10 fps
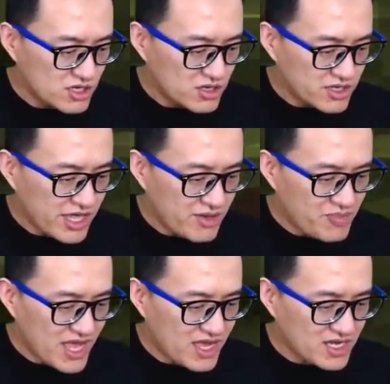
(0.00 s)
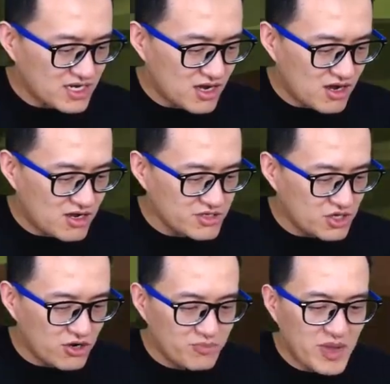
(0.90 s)
Get back on
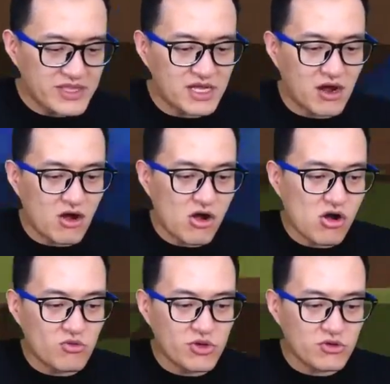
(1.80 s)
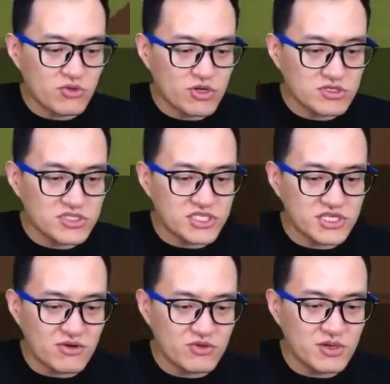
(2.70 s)
your panda！哦哦，我又我又骑
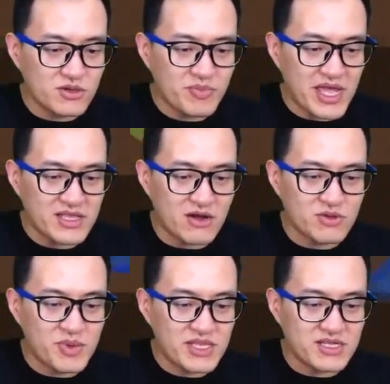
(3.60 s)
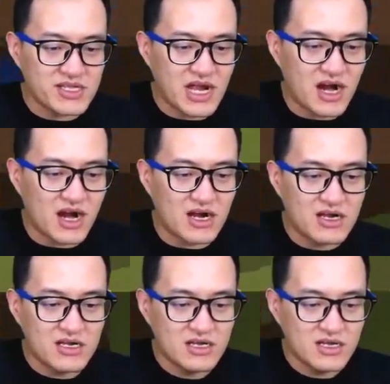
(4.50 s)
上我的 panda，我的 panda 在哪？
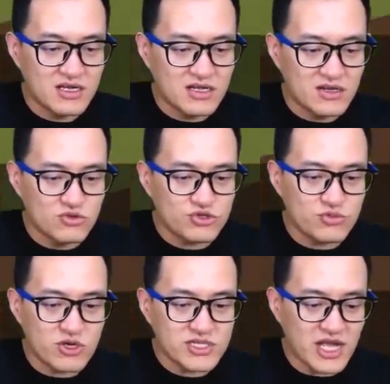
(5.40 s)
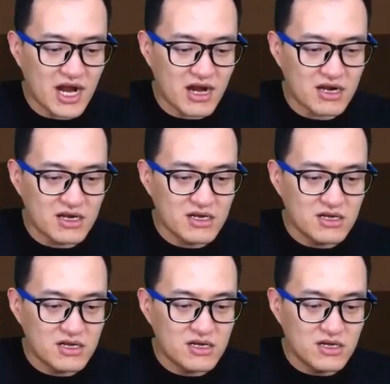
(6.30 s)
我的熊猫在
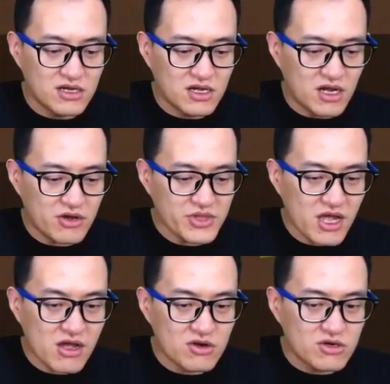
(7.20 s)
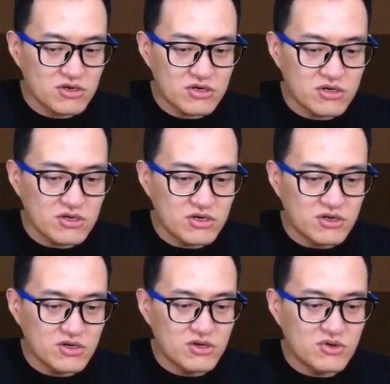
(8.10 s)
哪？Oh no！
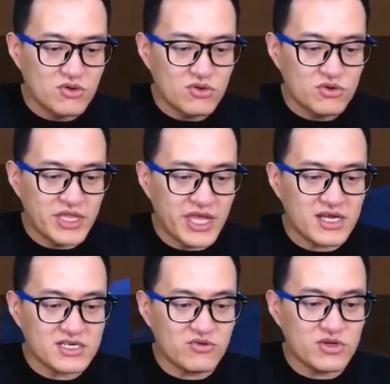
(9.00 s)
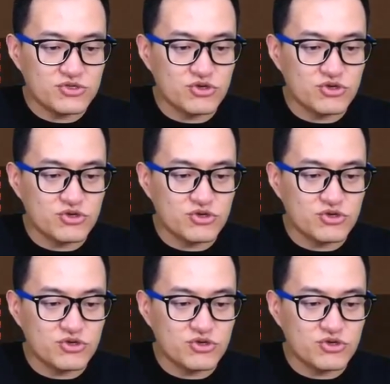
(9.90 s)
哪个是我的熊